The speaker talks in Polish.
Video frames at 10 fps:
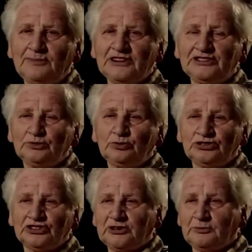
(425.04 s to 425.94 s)
bardzo
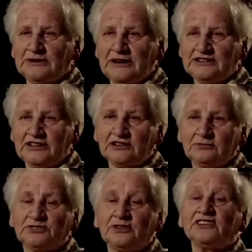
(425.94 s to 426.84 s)
dużo zabrali,
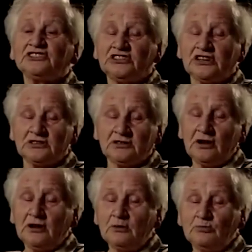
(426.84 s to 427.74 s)
takich przeważnie takich
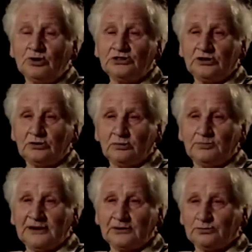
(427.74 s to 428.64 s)
młodych
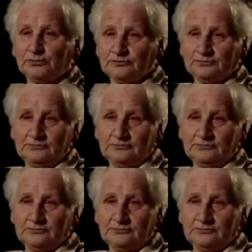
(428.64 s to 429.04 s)
chłopaków.